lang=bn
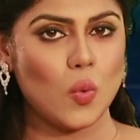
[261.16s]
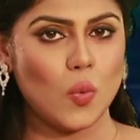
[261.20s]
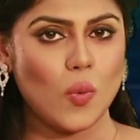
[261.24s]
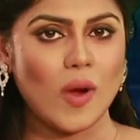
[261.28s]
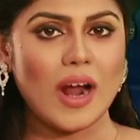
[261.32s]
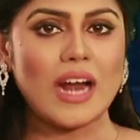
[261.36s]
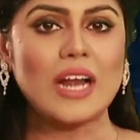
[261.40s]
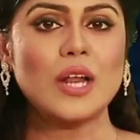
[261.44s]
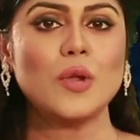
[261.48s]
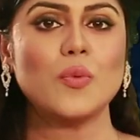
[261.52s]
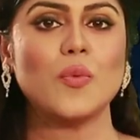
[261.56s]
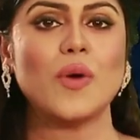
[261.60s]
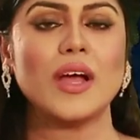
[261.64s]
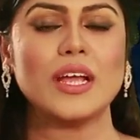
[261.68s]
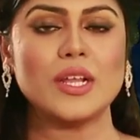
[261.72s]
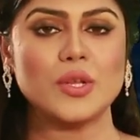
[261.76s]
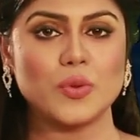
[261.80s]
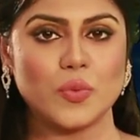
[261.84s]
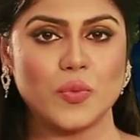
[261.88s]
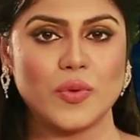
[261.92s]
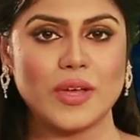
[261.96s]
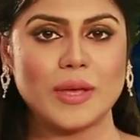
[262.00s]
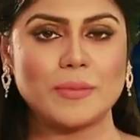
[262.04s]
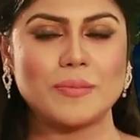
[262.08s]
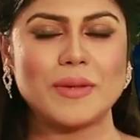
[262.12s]
ওয়ার্ল্ড ওয়াইড
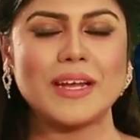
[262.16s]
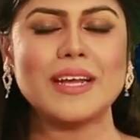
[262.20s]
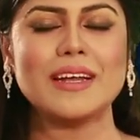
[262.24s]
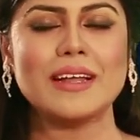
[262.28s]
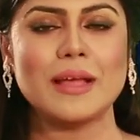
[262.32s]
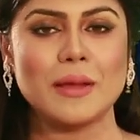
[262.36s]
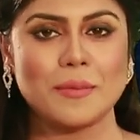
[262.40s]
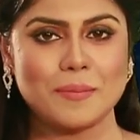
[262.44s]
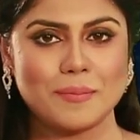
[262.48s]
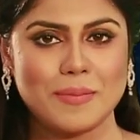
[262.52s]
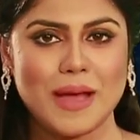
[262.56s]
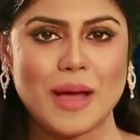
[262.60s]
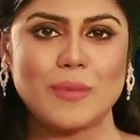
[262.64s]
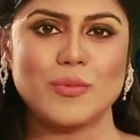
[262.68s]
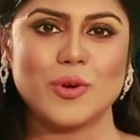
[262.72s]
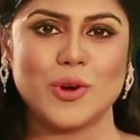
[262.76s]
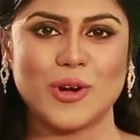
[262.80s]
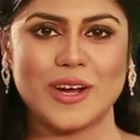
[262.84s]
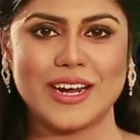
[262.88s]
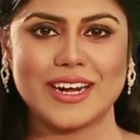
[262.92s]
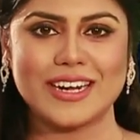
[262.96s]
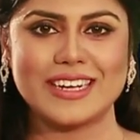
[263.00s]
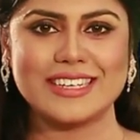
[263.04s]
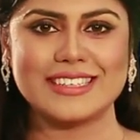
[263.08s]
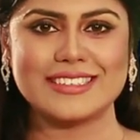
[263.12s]
ওয়েবের
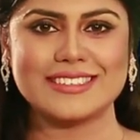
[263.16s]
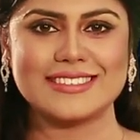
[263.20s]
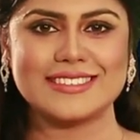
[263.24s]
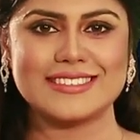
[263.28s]
ব্যবহার